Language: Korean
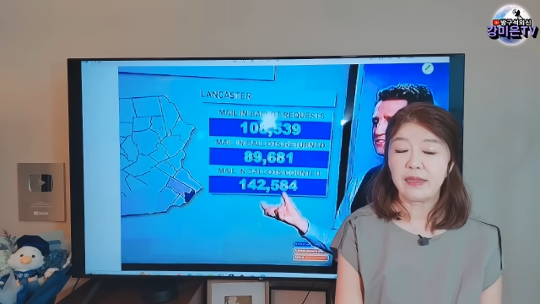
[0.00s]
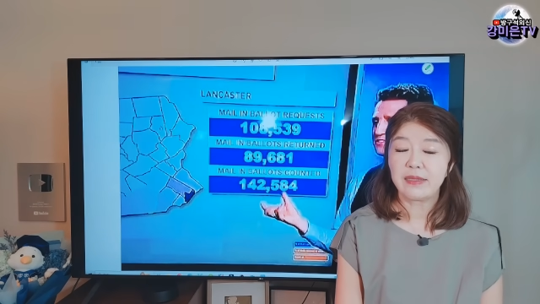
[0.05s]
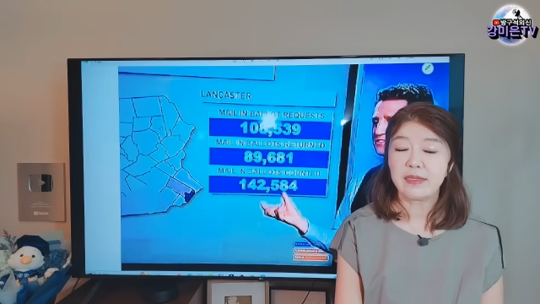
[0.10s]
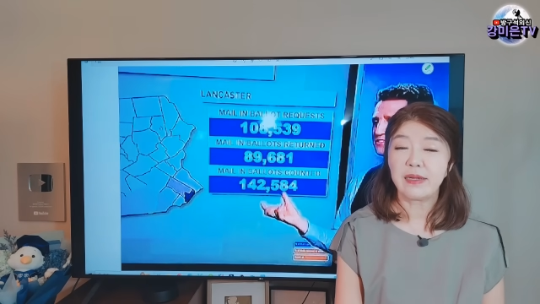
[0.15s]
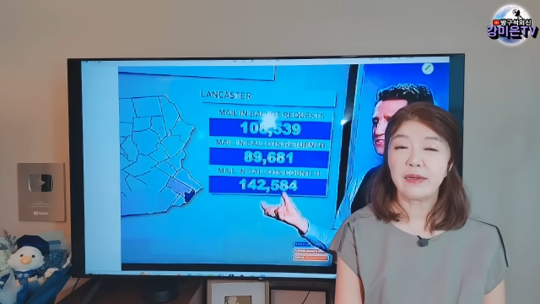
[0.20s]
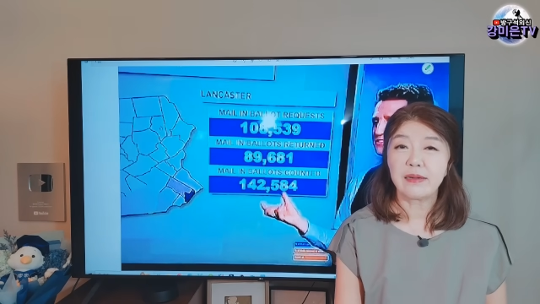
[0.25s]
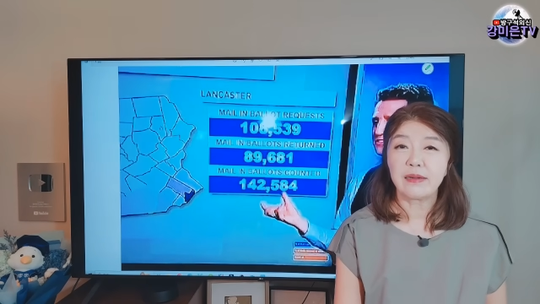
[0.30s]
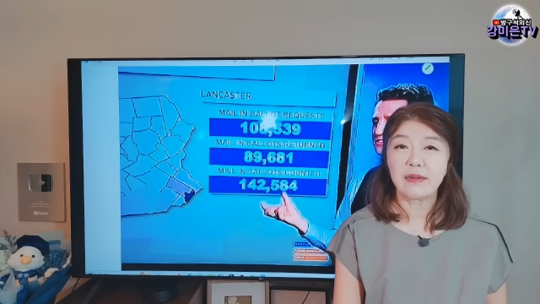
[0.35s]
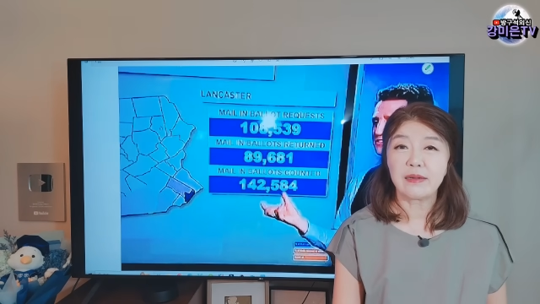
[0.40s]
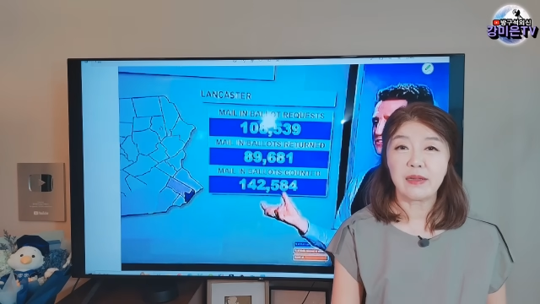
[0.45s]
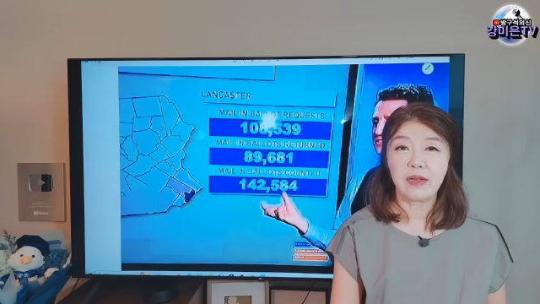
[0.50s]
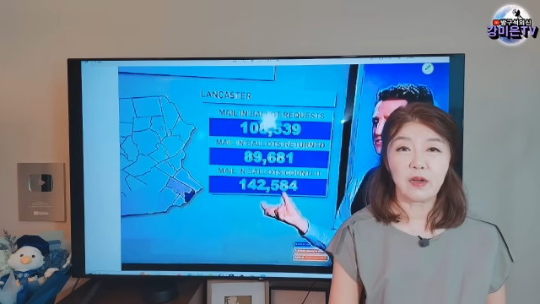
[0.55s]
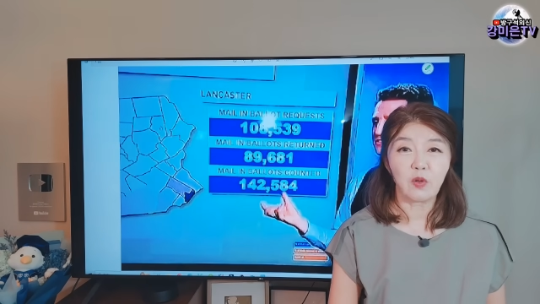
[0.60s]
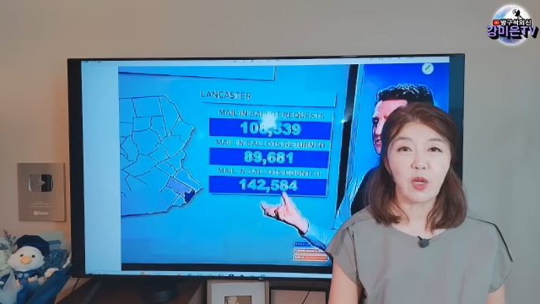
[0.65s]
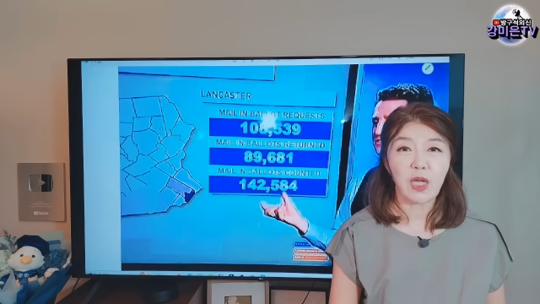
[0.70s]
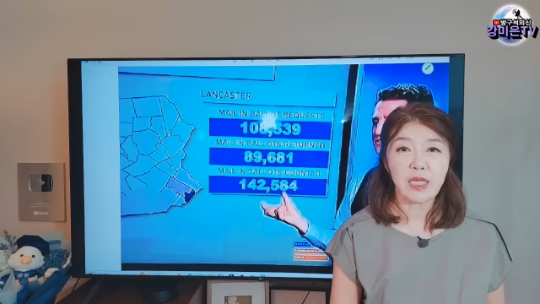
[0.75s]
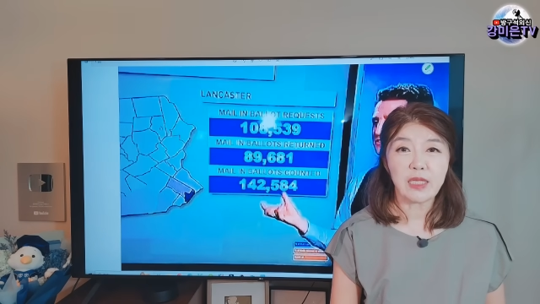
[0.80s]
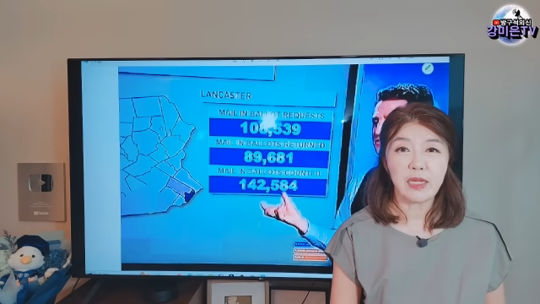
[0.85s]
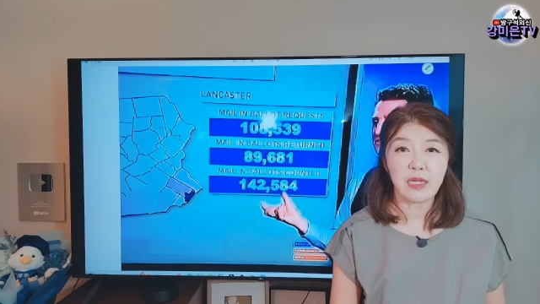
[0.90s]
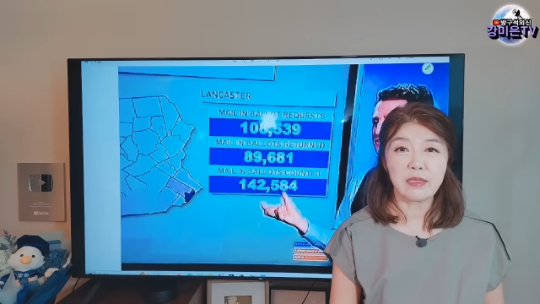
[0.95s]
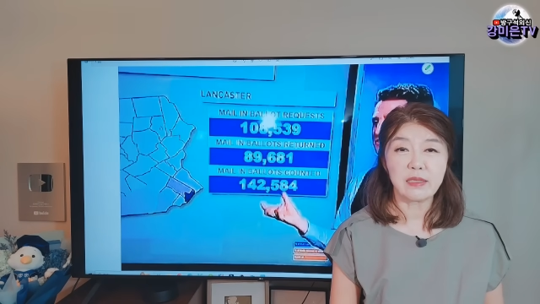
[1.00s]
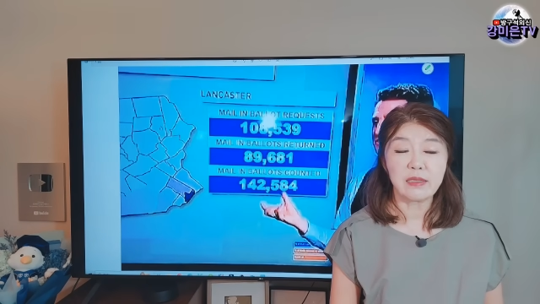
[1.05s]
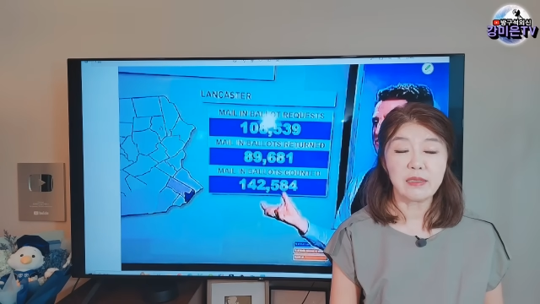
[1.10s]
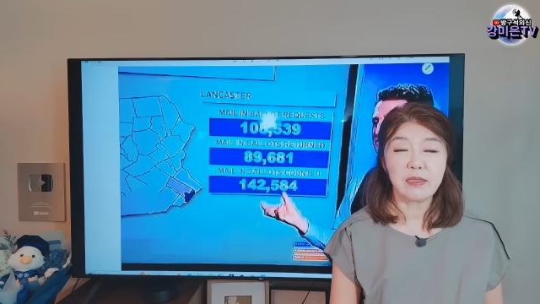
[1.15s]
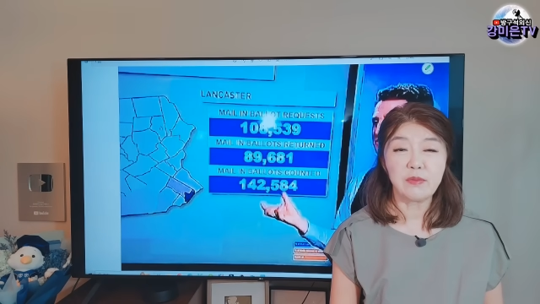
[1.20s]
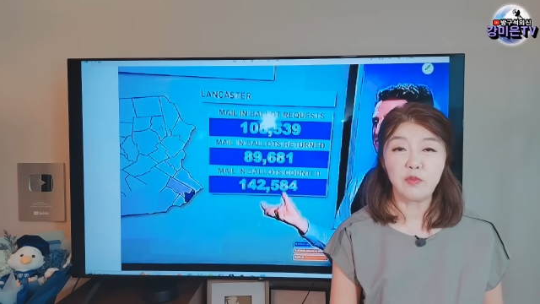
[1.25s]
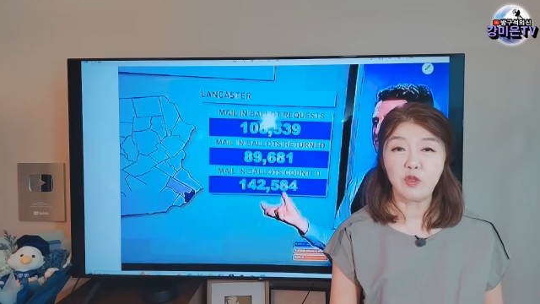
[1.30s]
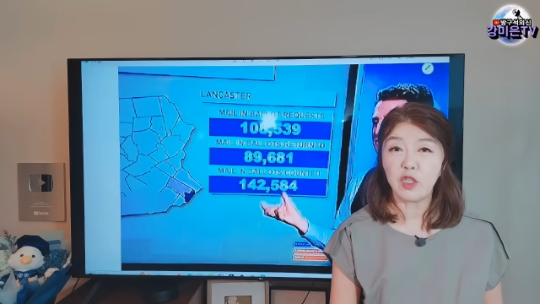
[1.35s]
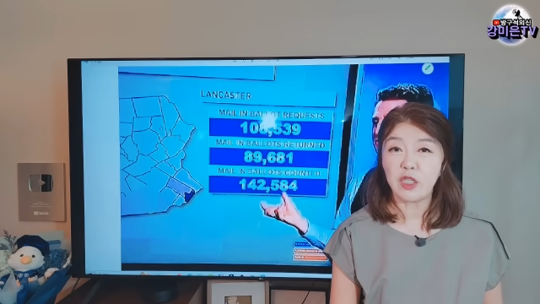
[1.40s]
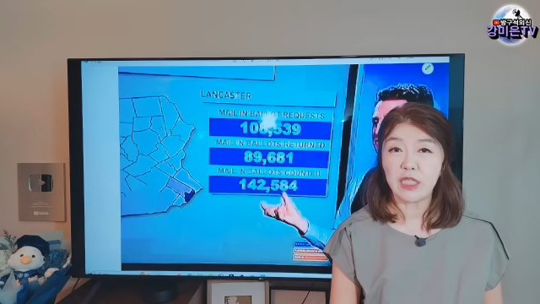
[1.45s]
선거 결과에 대해서
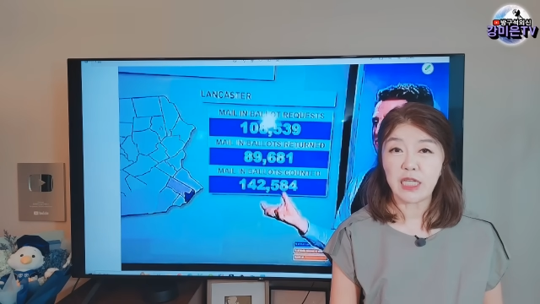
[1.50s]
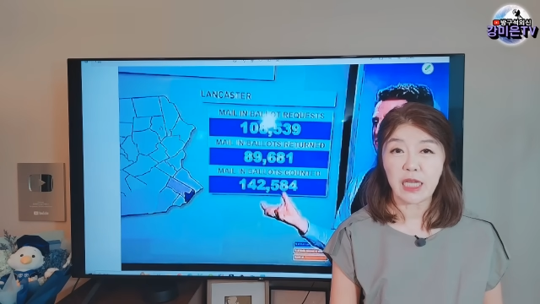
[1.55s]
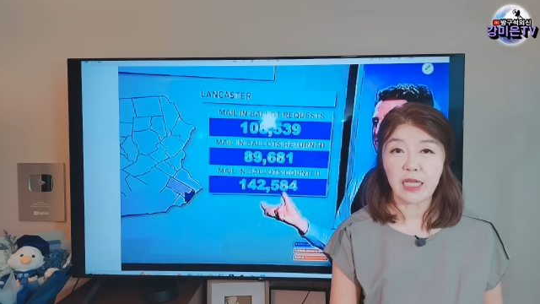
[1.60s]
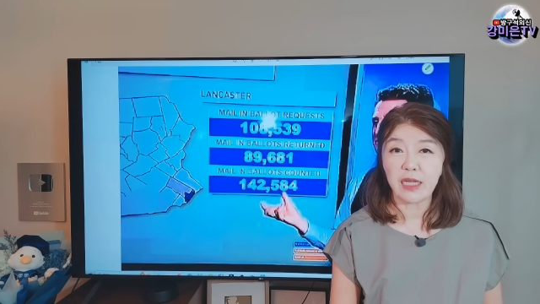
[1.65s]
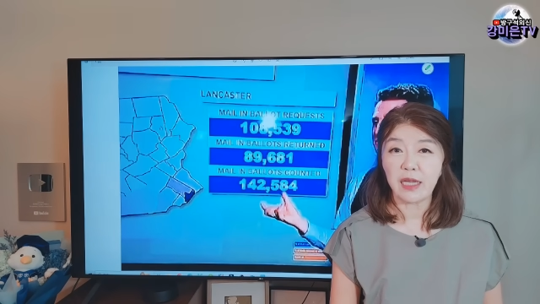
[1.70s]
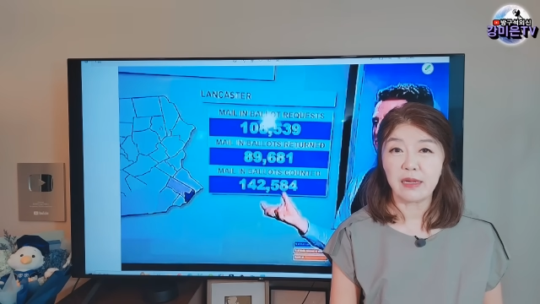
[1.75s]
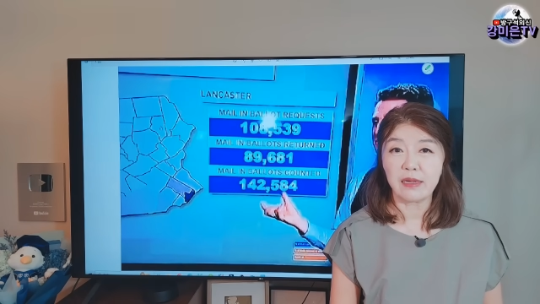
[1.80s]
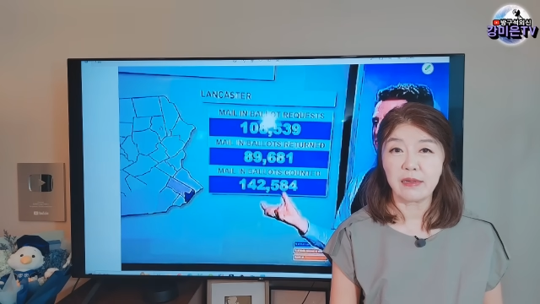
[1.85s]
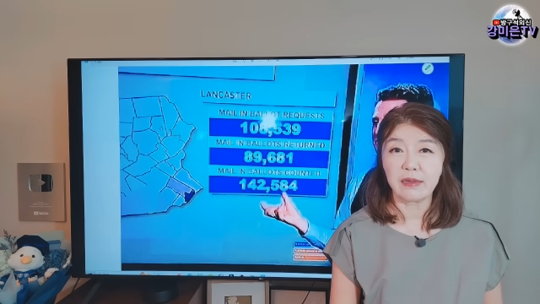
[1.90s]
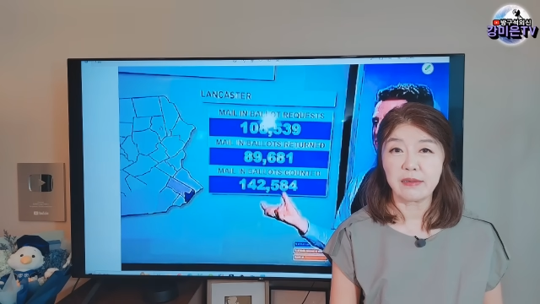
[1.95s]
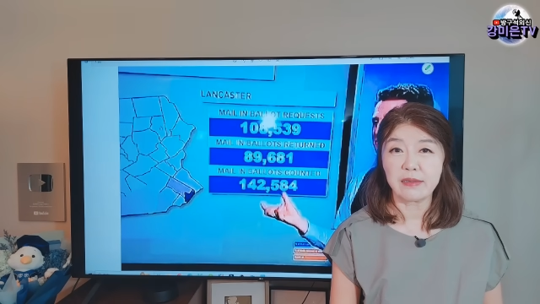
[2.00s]
의문을 제기하는